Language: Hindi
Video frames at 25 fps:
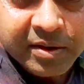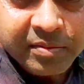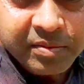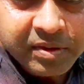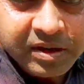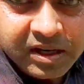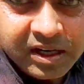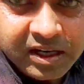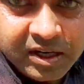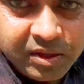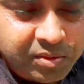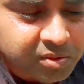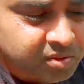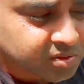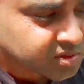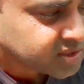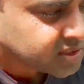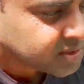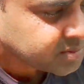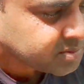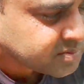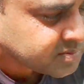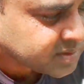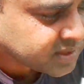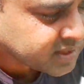एवोगाडो
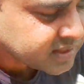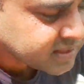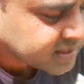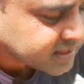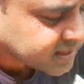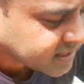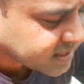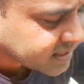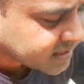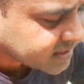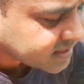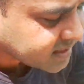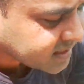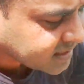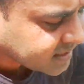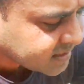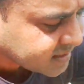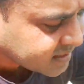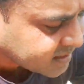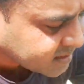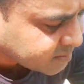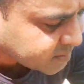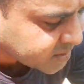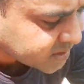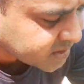ये भी मैंने दिखा रखा है
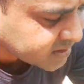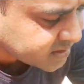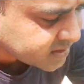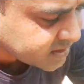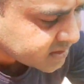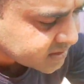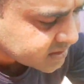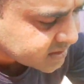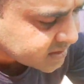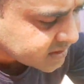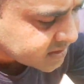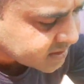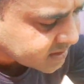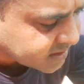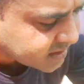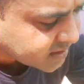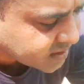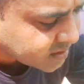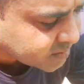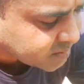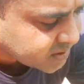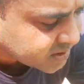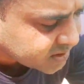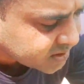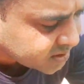ये देखिए पत्ते इसकी
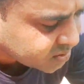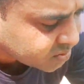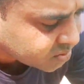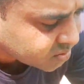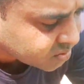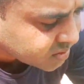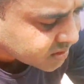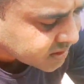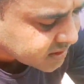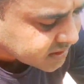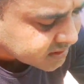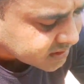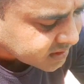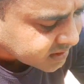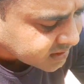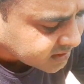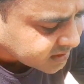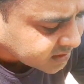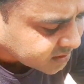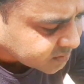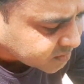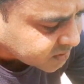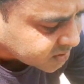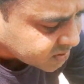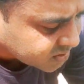गर्मी से सूख रहे
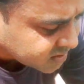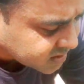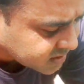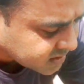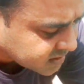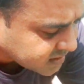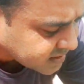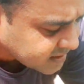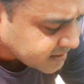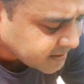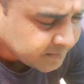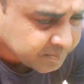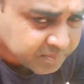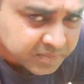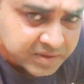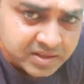इतनी गर्मी हो रही है